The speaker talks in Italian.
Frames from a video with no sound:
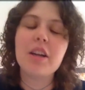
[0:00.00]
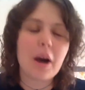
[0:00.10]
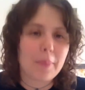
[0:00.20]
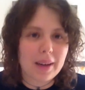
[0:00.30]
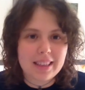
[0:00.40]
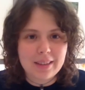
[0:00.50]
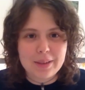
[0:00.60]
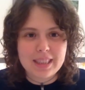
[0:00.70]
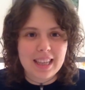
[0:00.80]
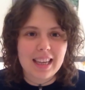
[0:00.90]
No, a parte
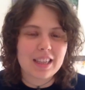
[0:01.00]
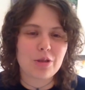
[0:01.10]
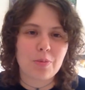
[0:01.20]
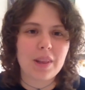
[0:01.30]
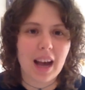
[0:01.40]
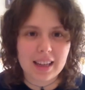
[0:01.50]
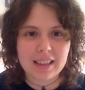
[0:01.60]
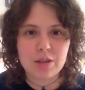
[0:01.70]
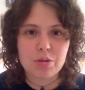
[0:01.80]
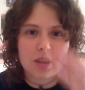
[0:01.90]
queste
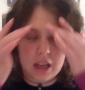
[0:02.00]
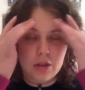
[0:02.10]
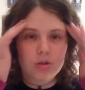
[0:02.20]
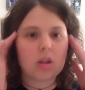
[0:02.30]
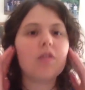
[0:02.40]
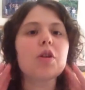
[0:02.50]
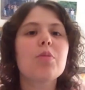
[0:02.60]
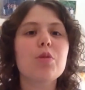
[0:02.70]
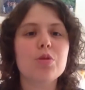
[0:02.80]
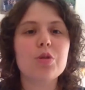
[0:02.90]
stupidate, sul serio sono davvero
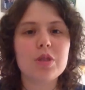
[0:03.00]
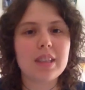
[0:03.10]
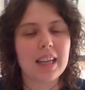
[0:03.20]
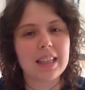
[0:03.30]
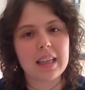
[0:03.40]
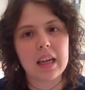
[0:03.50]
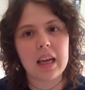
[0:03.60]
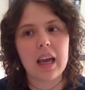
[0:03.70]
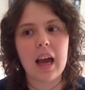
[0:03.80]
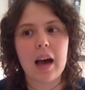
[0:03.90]
molto contenta
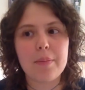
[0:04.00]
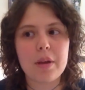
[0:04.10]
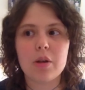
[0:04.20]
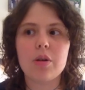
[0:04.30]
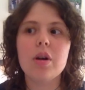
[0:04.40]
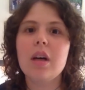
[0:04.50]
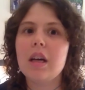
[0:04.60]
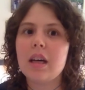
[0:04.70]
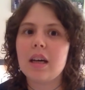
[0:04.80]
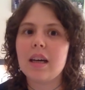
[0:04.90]
che abbiano
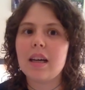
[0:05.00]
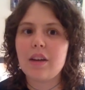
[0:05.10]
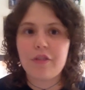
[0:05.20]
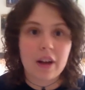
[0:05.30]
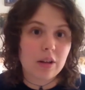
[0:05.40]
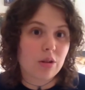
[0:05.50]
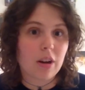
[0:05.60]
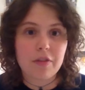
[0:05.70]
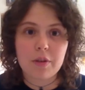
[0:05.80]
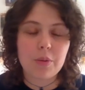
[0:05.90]
eh, rifatto
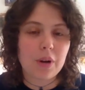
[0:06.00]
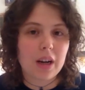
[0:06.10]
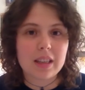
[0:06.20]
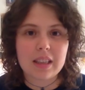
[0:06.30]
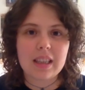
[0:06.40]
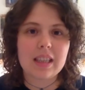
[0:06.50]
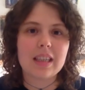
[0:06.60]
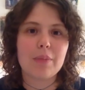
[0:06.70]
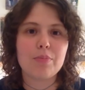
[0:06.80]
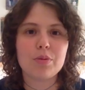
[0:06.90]
la figura di
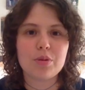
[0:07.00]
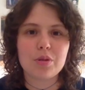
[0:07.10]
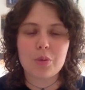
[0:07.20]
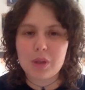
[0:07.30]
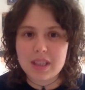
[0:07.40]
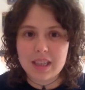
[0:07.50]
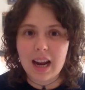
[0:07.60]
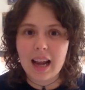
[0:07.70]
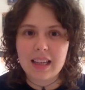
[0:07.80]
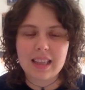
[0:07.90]
appunto Queen
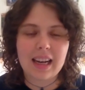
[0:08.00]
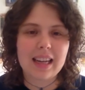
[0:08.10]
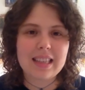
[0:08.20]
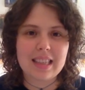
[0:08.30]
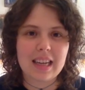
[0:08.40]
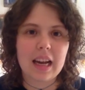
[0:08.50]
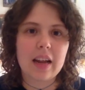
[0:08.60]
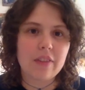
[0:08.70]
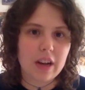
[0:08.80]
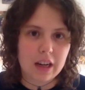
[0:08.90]
Serenity nella sigla e
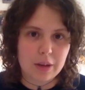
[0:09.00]
averla